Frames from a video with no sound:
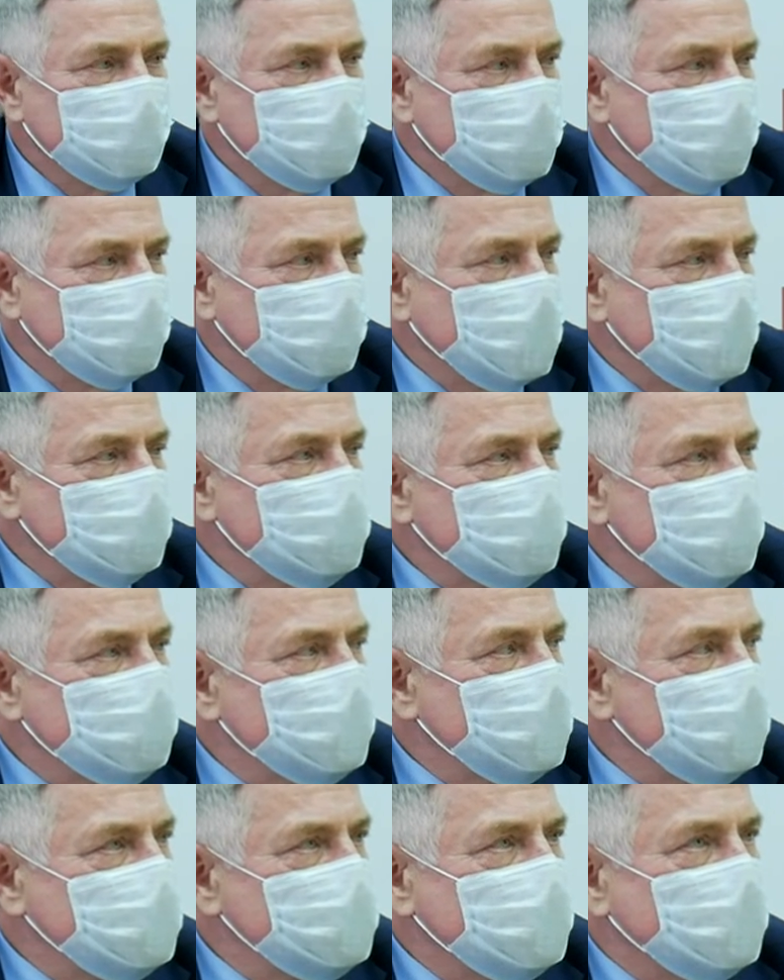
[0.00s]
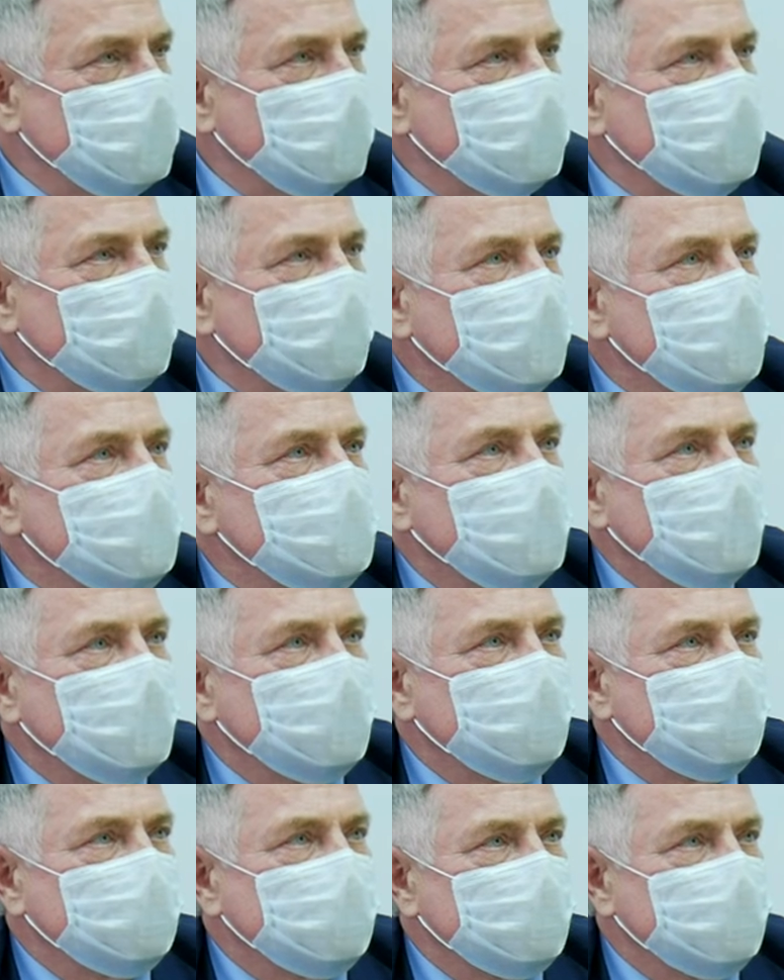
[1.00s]
в концу месяца или там в
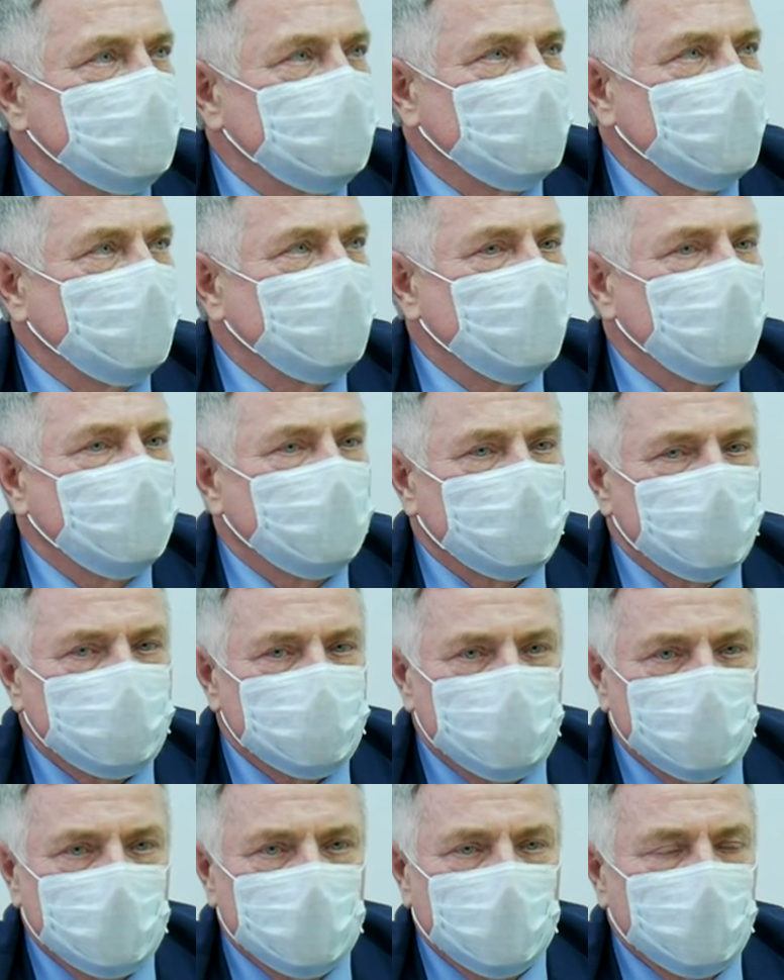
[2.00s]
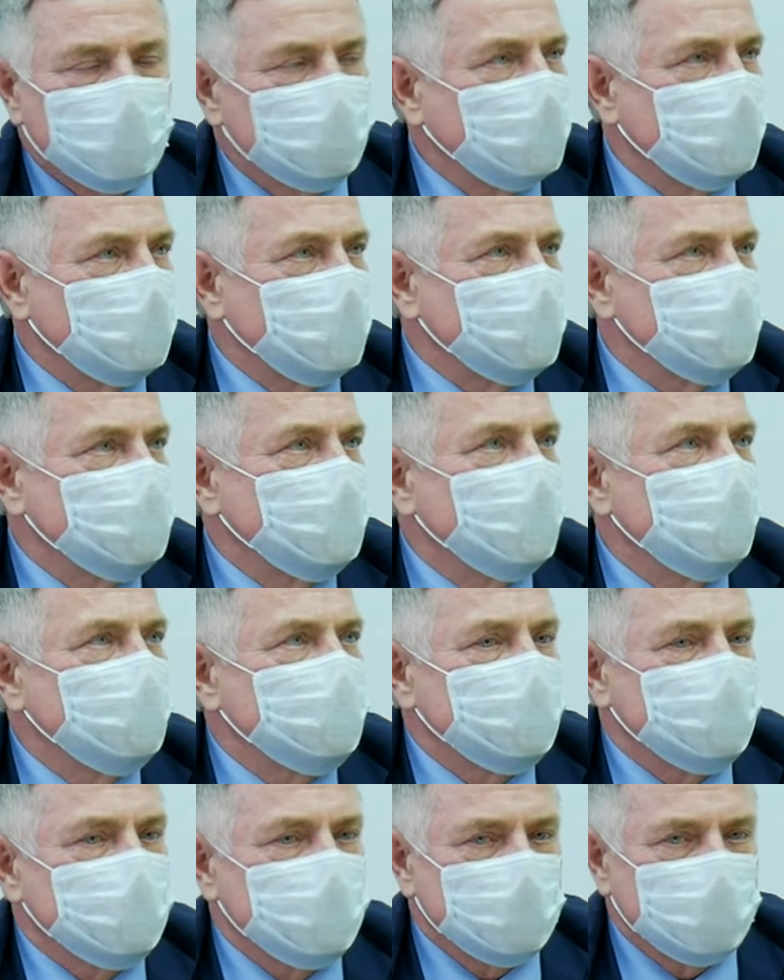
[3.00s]
начале декабря это все дело, он там
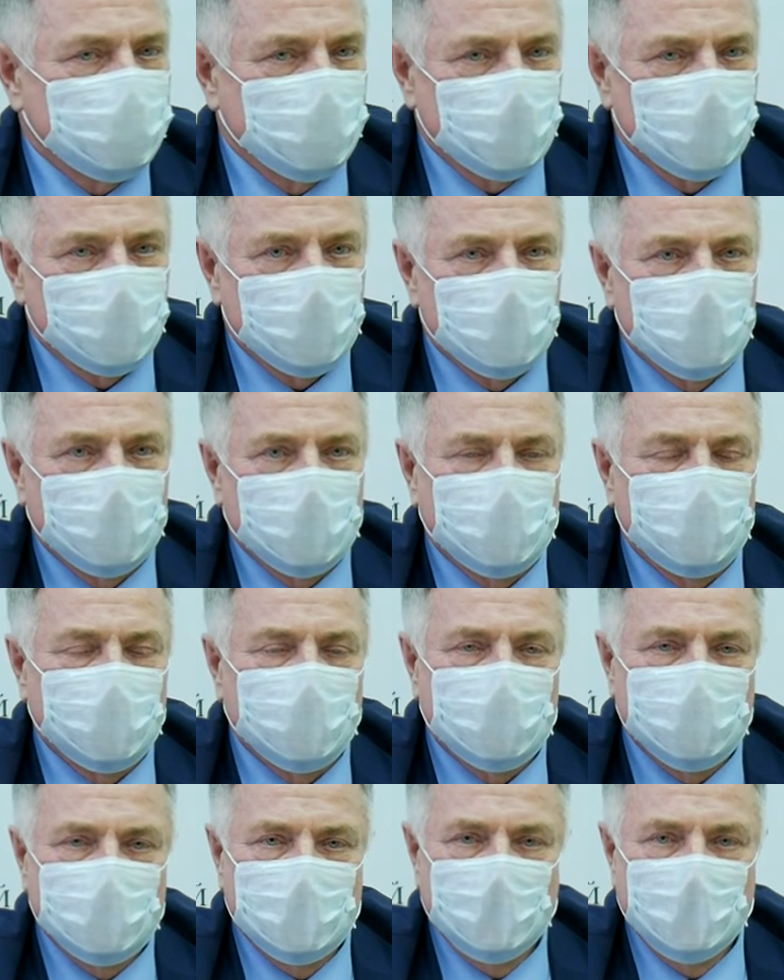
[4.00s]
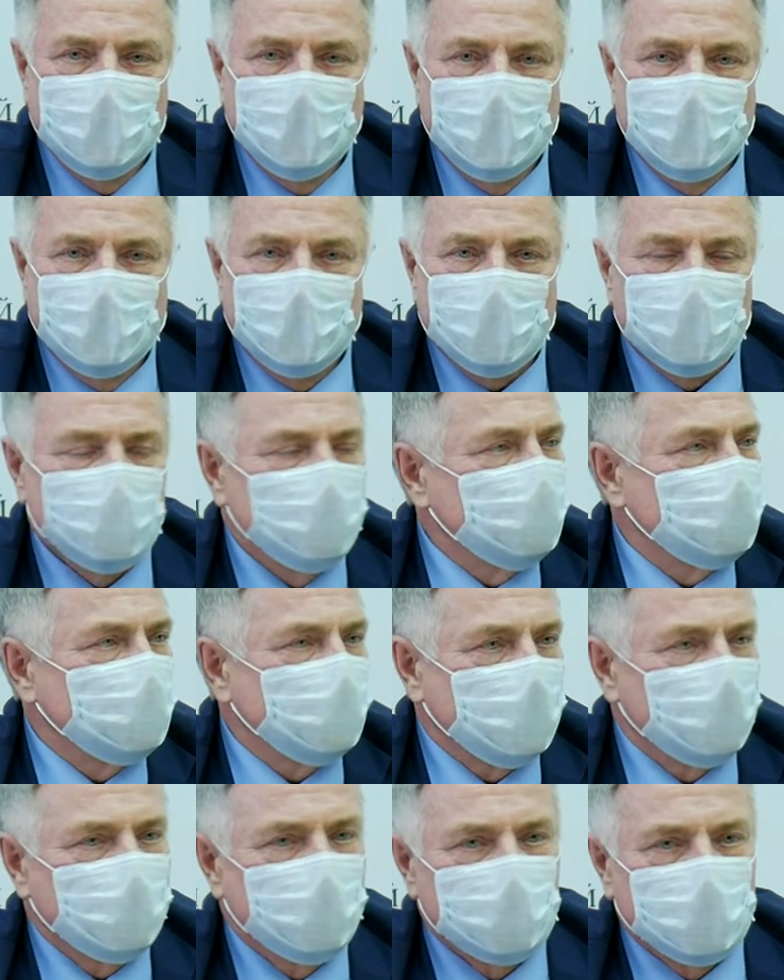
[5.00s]
разберется со своими делами и будет
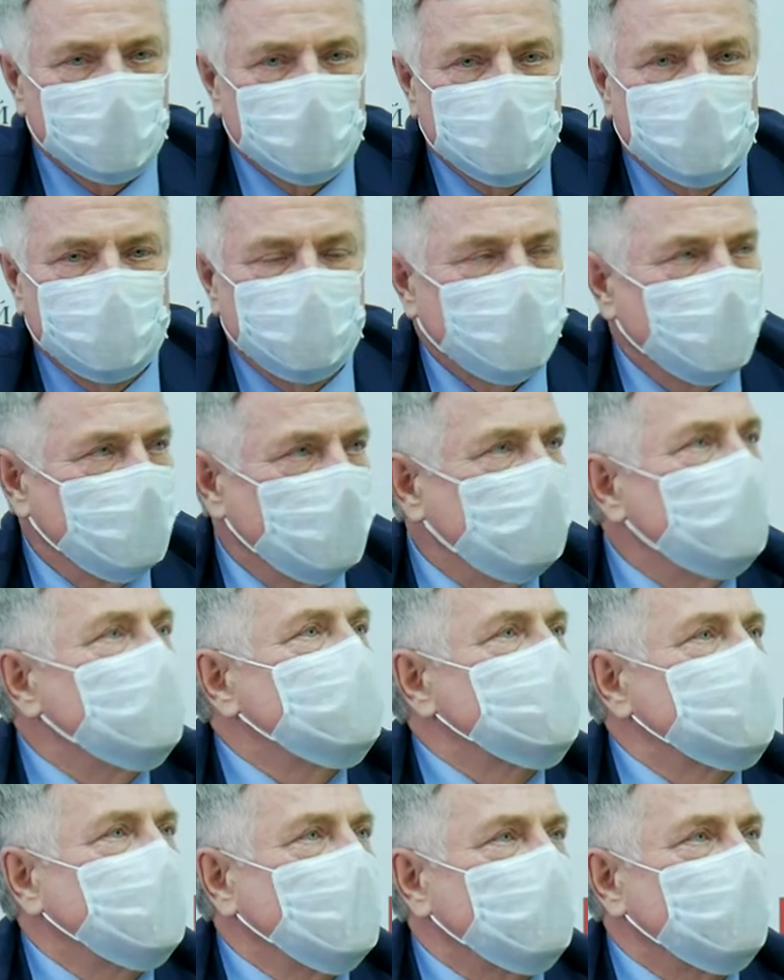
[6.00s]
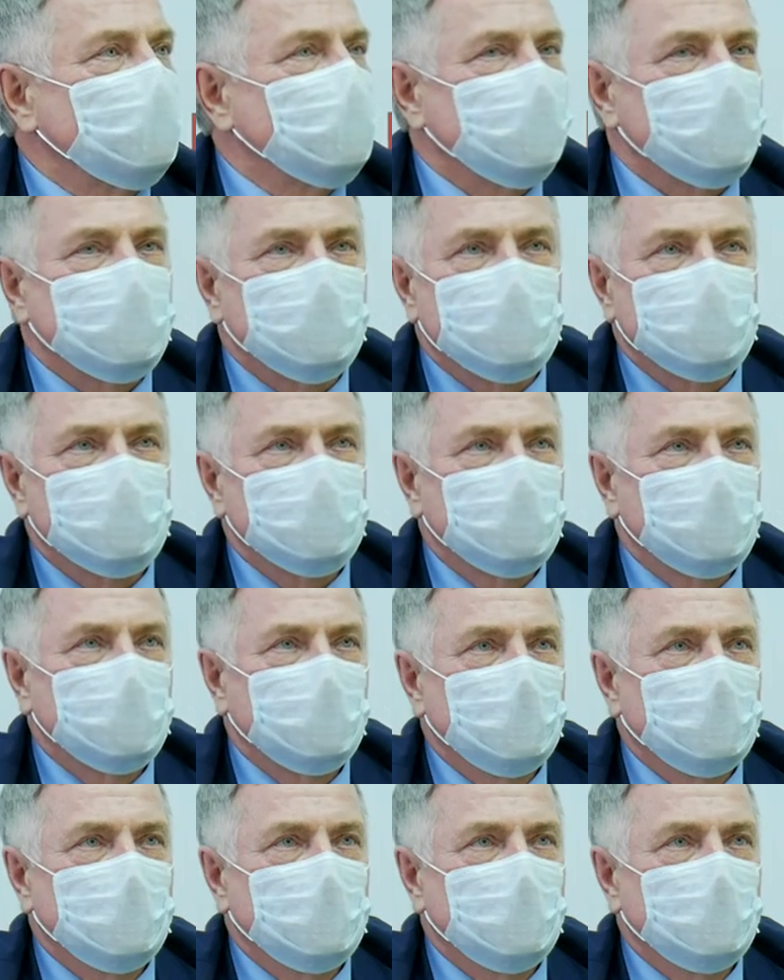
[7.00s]
работать. И вы успокоитесь.